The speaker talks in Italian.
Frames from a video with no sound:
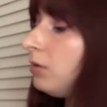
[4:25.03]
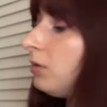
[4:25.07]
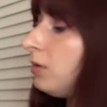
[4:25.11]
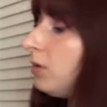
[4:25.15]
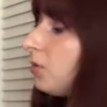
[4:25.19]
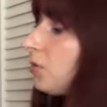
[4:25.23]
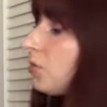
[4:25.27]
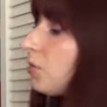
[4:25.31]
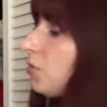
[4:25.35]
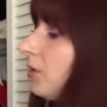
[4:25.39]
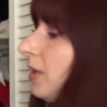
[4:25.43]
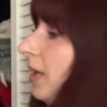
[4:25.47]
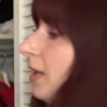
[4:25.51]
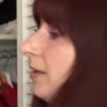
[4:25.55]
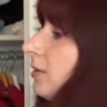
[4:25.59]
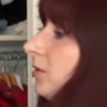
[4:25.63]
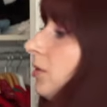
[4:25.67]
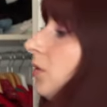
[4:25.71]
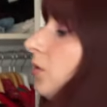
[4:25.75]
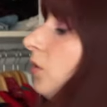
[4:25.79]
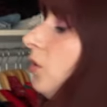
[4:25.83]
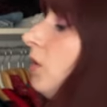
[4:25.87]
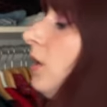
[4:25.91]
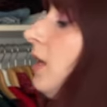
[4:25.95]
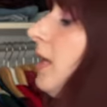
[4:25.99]
lo indosso
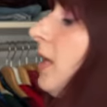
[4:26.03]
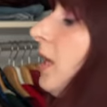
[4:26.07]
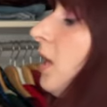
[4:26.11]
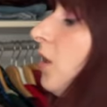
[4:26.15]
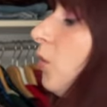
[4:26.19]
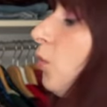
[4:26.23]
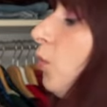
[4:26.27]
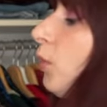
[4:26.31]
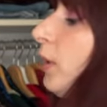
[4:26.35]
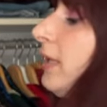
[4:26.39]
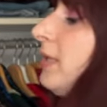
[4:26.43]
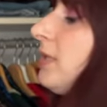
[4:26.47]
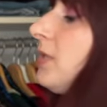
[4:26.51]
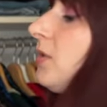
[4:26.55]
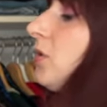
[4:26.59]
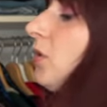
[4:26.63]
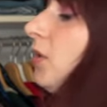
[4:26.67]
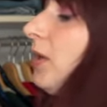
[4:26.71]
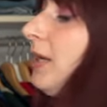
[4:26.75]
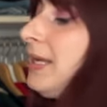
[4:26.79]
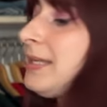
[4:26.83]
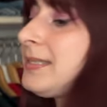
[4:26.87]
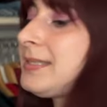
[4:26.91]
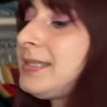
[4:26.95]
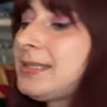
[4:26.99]
tanto. Questo
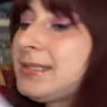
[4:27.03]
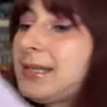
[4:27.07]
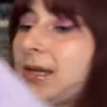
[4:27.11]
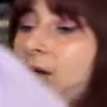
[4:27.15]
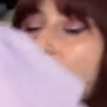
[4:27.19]
è la stessa